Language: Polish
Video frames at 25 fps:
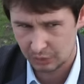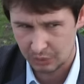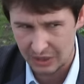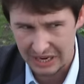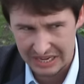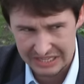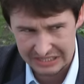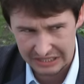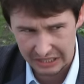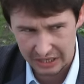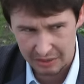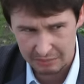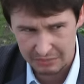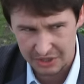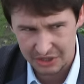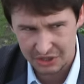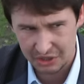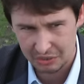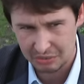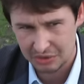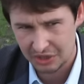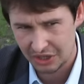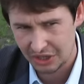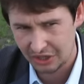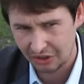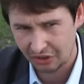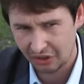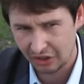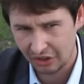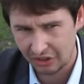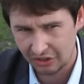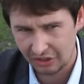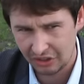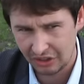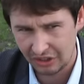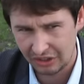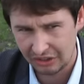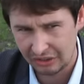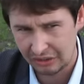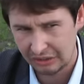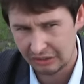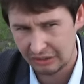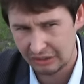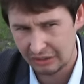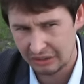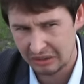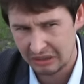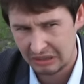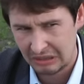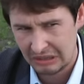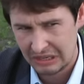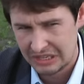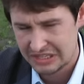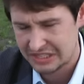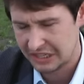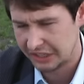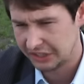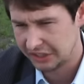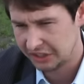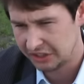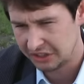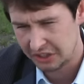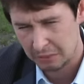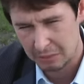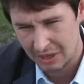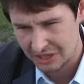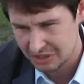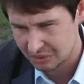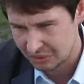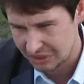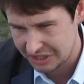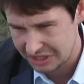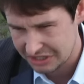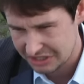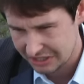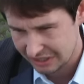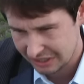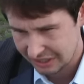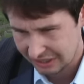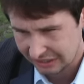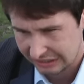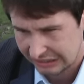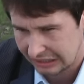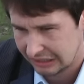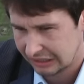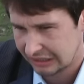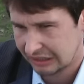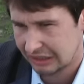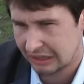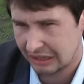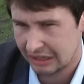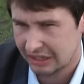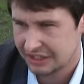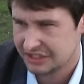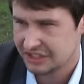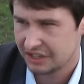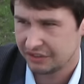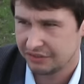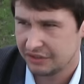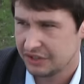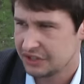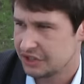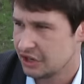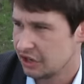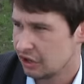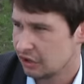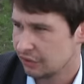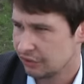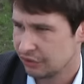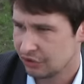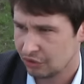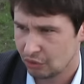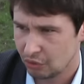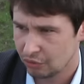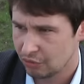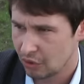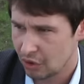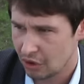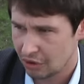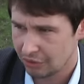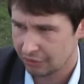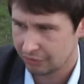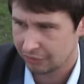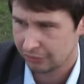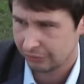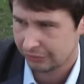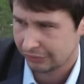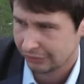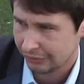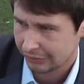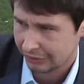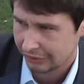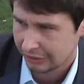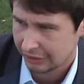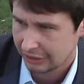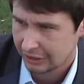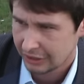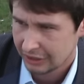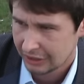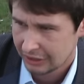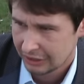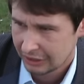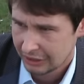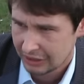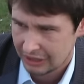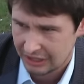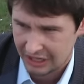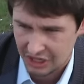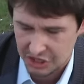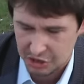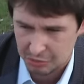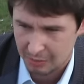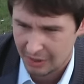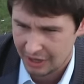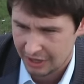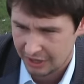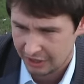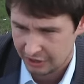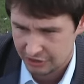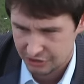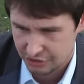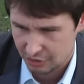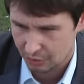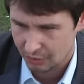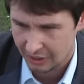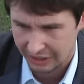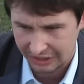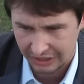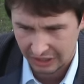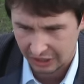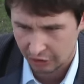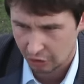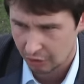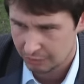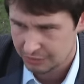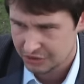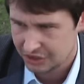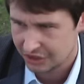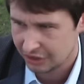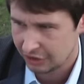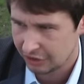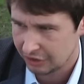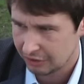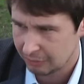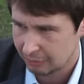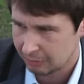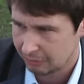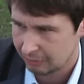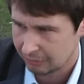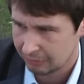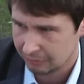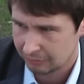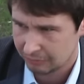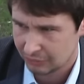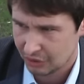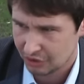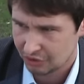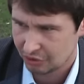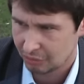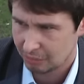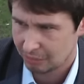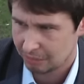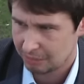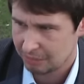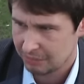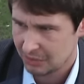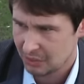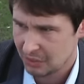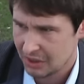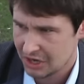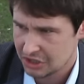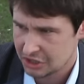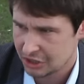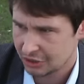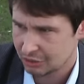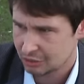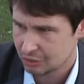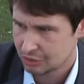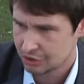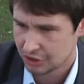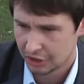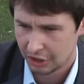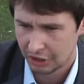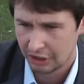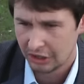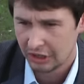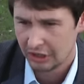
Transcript: nie jest tajemnicą, że, że, że e, Sejdin Tibazonkiza, tak, Aleksiej Wiśniakow, Suworow, e, Kaczmarek, Suward, Radomski, mm, to są piłkarze, którzy